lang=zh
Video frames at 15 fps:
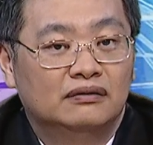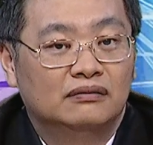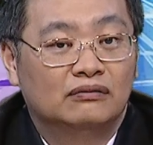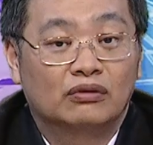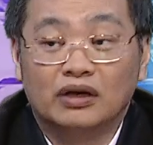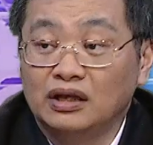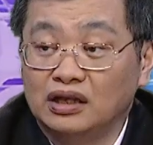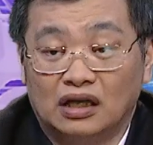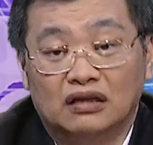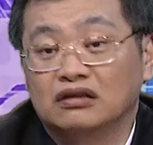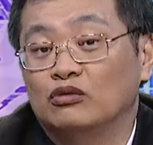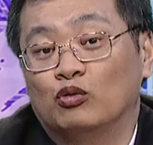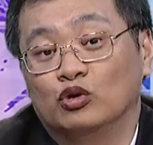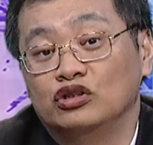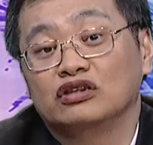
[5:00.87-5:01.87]
我跟你讲，那
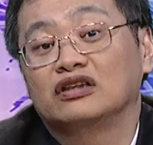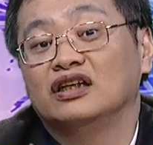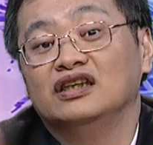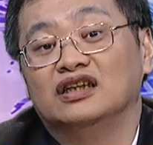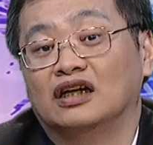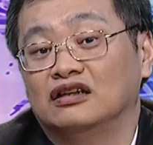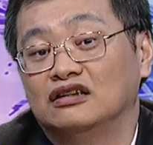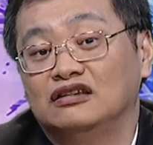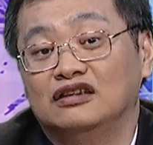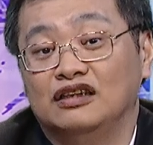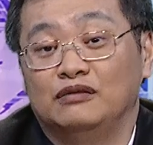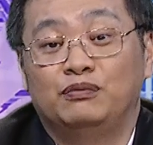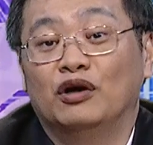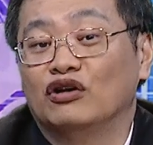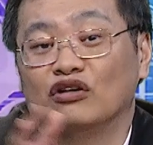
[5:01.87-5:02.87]
我就跟你讲，
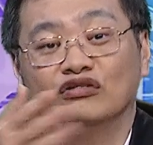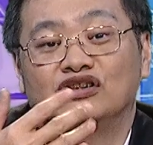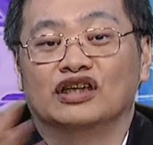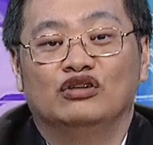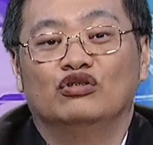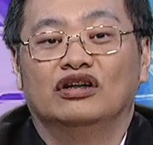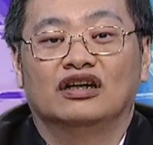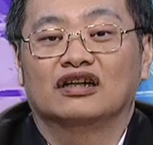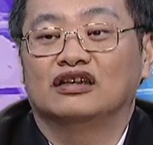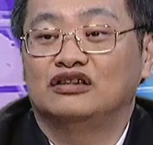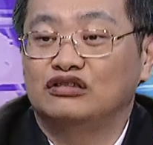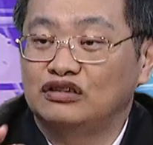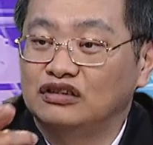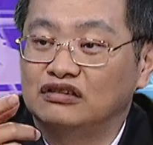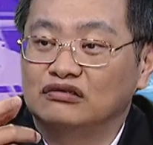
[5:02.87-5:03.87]
你不用跟我争论那个，
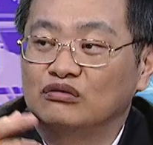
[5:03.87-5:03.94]
就是